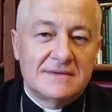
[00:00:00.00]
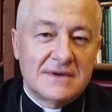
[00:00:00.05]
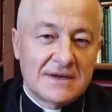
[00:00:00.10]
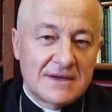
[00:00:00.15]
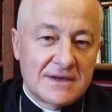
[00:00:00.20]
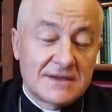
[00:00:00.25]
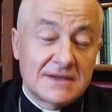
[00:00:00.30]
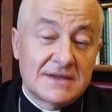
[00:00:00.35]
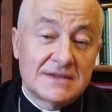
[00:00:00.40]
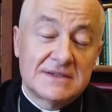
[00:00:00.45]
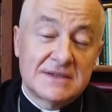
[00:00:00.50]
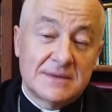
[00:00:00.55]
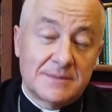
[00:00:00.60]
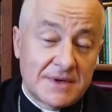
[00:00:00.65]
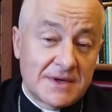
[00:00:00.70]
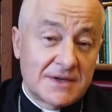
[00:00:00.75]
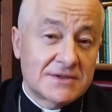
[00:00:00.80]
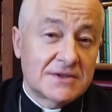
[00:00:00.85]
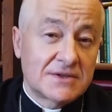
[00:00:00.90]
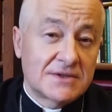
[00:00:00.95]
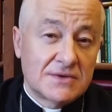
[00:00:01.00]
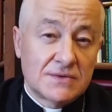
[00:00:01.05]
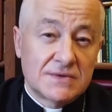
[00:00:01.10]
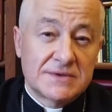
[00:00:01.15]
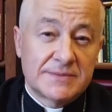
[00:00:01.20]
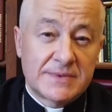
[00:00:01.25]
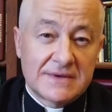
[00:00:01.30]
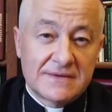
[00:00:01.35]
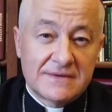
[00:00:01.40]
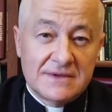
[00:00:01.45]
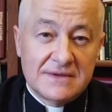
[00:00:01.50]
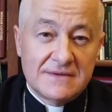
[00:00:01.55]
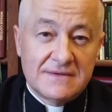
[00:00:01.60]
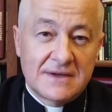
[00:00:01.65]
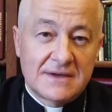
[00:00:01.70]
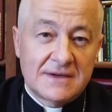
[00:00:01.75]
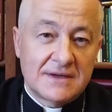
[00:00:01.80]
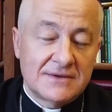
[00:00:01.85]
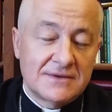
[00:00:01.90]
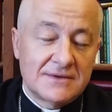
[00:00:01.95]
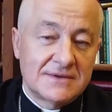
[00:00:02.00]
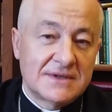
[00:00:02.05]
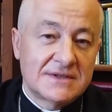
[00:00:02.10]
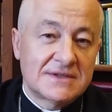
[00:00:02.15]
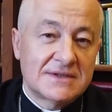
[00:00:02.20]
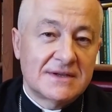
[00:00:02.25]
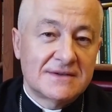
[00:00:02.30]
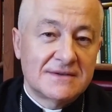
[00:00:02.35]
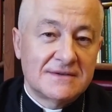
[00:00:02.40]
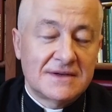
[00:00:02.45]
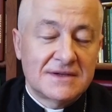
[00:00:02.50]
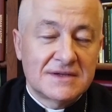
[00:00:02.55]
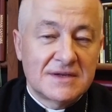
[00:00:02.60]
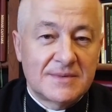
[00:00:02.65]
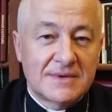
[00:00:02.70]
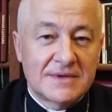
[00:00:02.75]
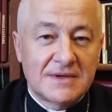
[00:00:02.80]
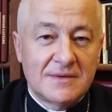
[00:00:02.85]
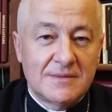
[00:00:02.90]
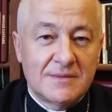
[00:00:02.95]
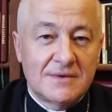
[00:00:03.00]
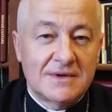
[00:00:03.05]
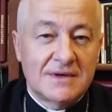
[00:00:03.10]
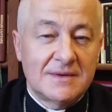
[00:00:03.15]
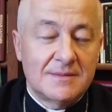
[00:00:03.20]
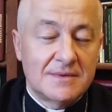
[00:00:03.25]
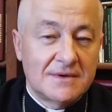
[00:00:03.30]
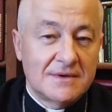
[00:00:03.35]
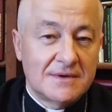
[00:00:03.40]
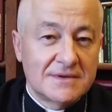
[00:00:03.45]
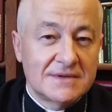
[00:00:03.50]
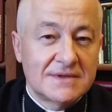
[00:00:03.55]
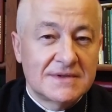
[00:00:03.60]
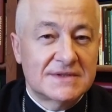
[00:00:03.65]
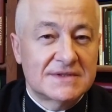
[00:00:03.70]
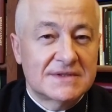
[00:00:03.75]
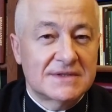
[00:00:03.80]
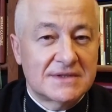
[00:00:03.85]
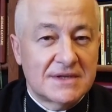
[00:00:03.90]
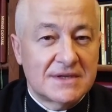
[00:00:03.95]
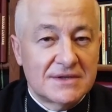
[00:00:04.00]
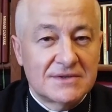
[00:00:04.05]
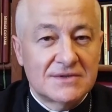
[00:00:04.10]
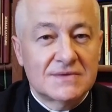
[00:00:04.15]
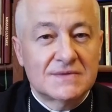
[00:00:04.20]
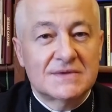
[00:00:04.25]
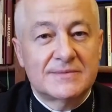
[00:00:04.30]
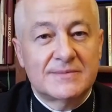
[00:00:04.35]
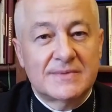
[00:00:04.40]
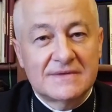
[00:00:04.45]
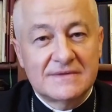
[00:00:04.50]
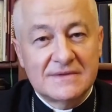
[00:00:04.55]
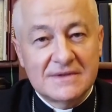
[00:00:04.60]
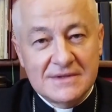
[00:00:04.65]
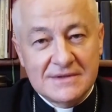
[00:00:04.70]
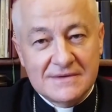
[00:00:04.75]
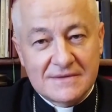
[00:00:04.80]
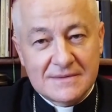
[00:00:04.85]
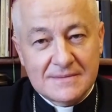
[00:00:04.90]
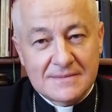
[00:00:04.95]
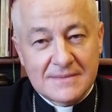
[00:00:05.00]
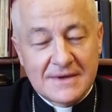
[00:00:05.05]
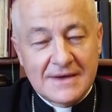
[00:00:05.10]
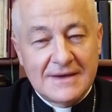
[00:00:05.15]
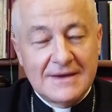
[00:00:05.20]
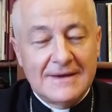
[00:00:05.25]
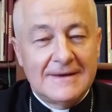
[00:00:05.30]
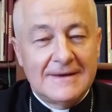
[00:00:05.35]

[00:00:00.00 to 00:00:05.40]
Ewangelia nas zaprasza do usprawiedliwiania, do naśladowania Pana Boga, bo On jest sędzią sprawiedliwym,